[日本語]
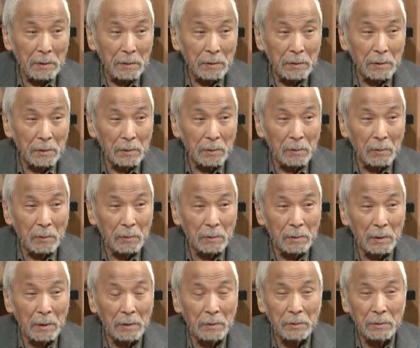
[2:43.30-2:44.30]
信号
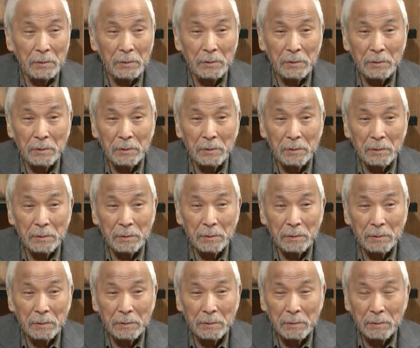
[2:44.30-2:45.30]
なる悠
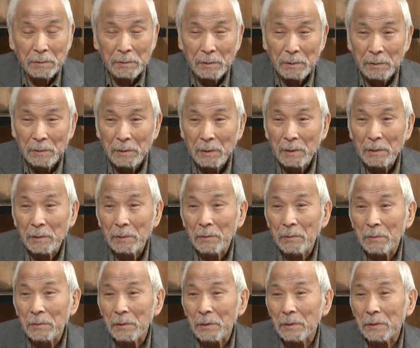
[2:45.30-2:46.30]
久数千年
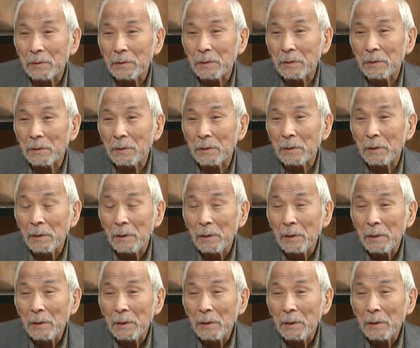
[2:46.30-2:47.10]
の歴史に、